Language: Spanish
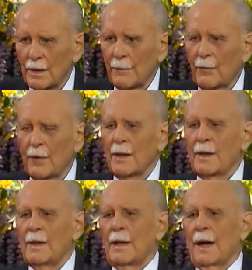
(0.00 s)
Que pues,
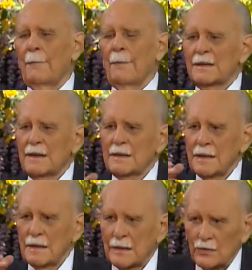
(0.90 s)
aparte de
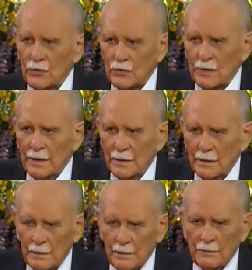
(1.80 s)
ese dato que
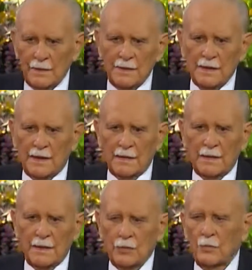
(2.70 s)
usted dice
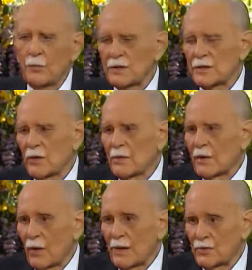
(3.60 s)
que son procesos de
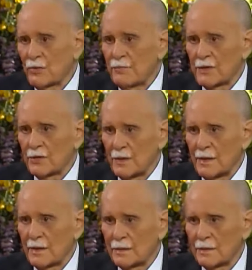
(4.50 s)
maduración
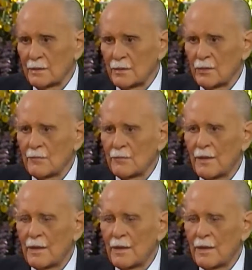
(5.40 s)
personales, ¿no?